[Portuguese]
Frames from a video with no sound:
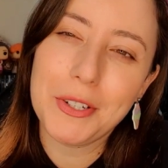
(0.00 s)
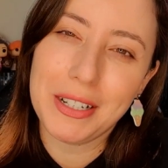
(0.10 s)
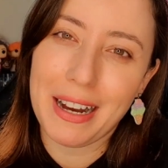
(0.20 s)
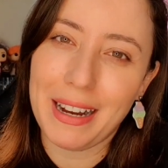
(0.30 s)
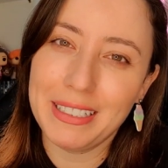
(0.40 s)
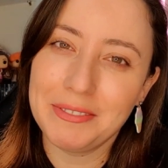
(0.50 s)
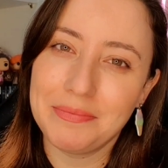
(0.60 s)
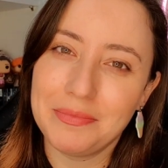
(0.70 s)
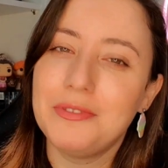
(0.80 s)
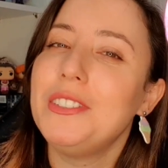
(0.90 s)
chegar,
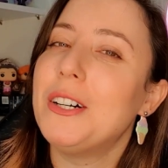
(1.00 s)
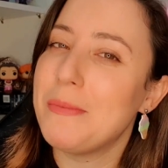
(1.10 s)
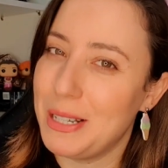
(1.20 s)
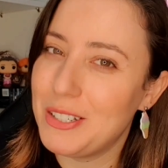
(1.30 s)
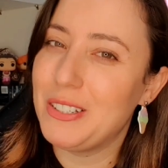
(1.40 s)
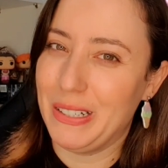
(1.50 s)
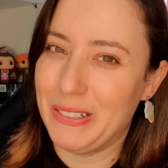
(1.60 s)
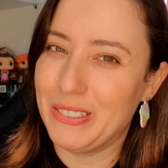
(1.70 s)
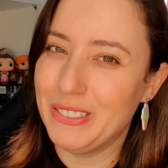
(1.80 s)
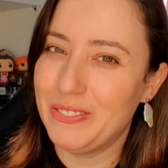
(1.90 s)
finalmente
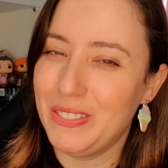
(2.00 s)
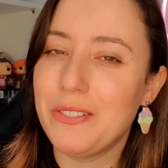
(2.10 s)
chegou.